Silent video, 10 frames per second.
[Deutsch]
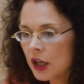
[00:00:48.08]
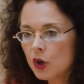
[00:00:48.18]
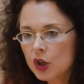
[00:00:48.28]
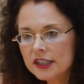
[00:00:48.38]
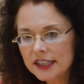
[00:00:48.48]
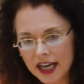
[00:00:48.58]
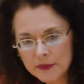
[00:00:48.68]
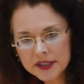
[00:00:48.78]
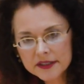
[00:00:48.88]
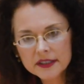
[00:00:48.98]
Doch
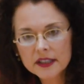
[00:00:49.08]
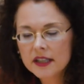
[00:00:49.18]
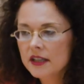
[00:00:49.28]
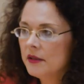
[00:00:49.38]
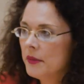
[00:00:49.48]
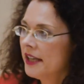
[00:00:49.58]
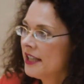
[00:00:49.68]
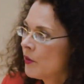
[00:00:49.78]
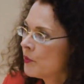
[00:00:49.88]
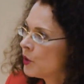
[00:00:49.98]
damit, meine
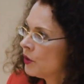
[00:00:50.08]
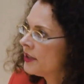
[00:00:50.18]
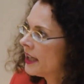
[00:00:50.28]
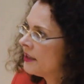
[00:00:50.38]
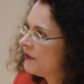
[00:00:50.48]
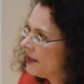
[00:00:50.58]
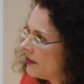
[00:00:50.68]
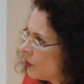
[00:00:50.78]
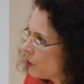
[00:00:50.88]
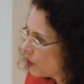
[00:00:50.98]
Damen und Herren, wird es
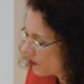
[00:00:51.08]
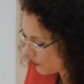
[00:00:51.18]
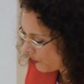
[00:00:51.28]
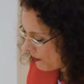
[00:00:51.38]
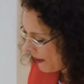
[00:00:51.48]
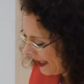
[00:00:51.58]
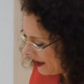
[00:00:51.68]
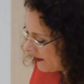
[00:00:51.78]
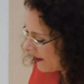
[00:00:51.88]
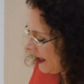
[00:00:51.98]
in Kürze vorbei
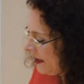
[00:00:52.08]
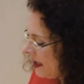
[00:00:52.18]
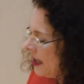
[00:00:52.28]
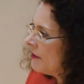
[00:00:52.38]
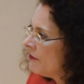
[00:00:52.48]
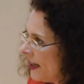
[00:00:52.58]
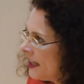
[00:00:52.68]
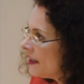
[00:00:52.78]
sein, wenn